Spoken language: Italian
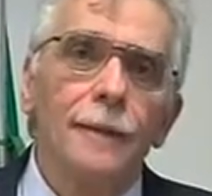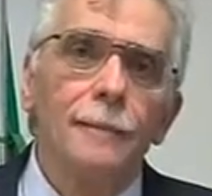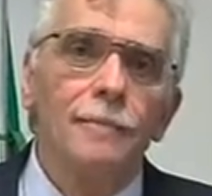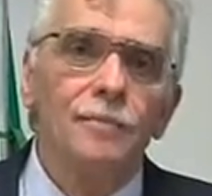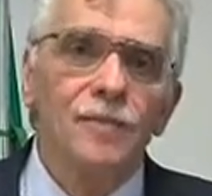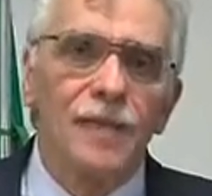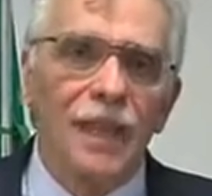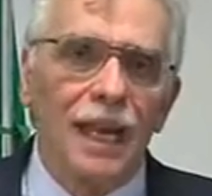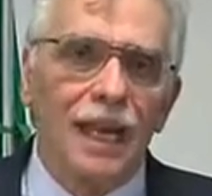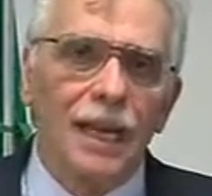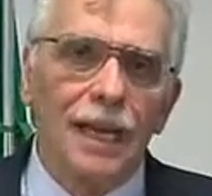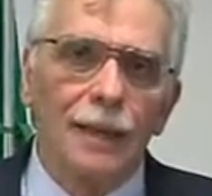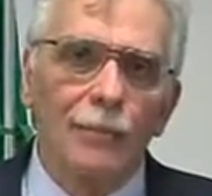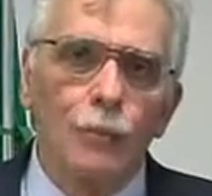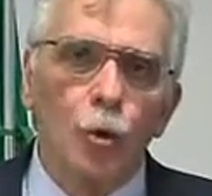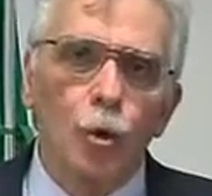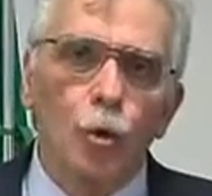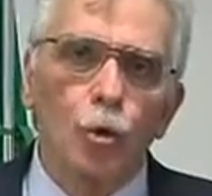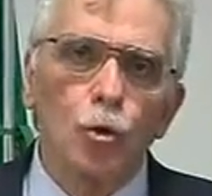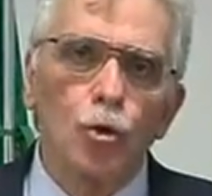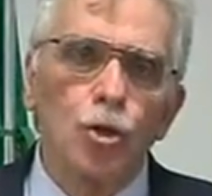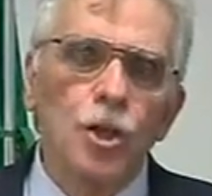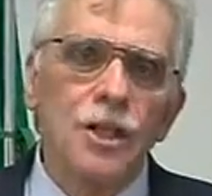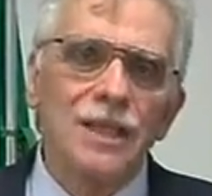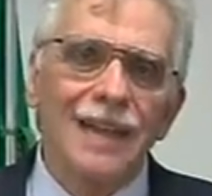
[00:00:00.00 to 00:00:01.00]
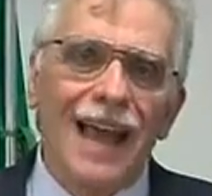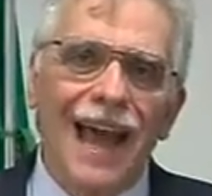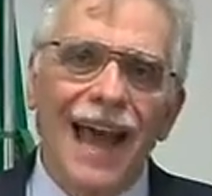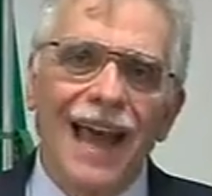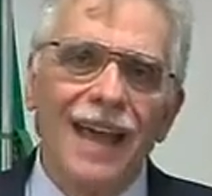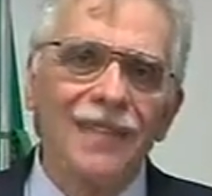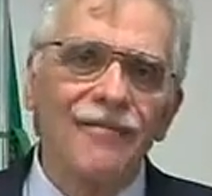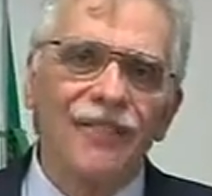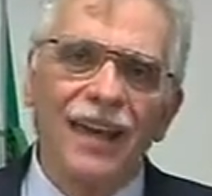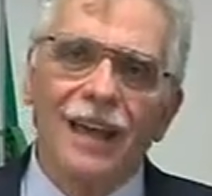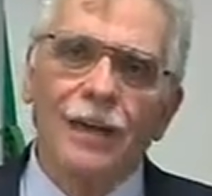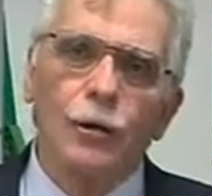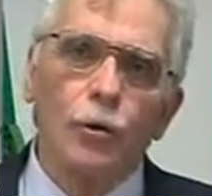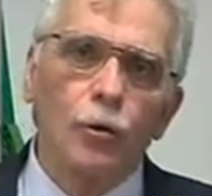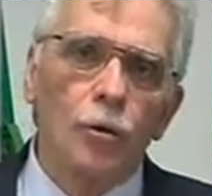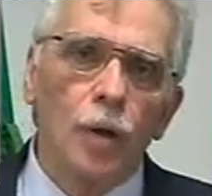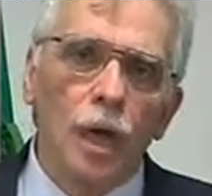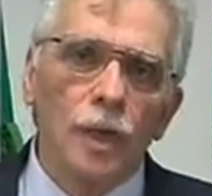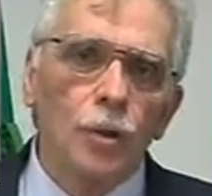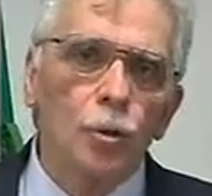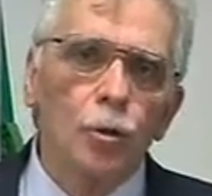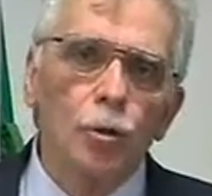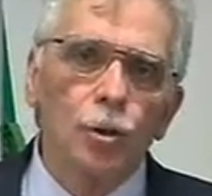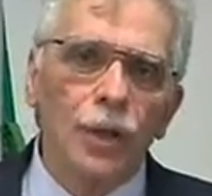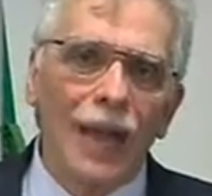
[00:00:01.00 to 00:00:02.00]
delle morosità e vengono
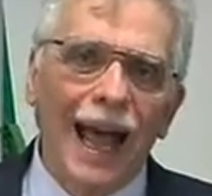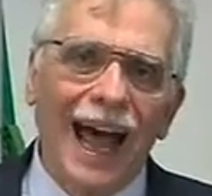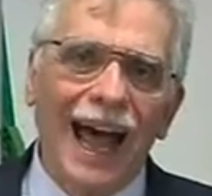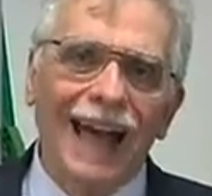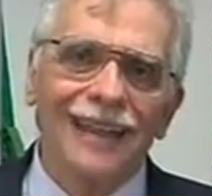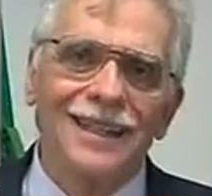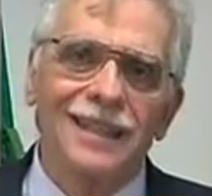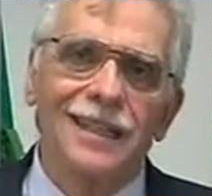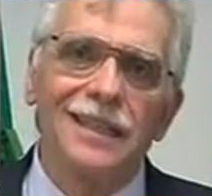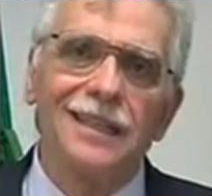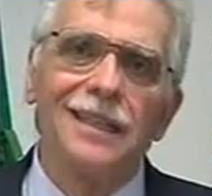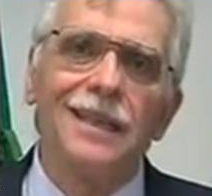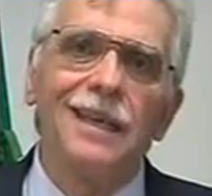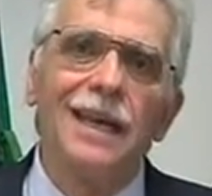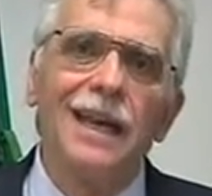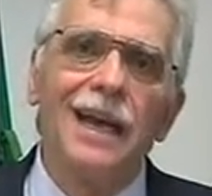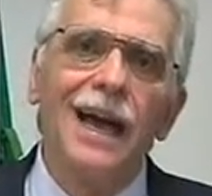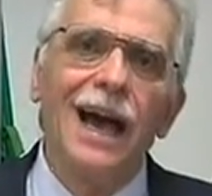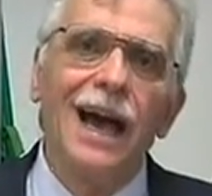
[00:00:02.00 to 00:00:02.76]
aiutati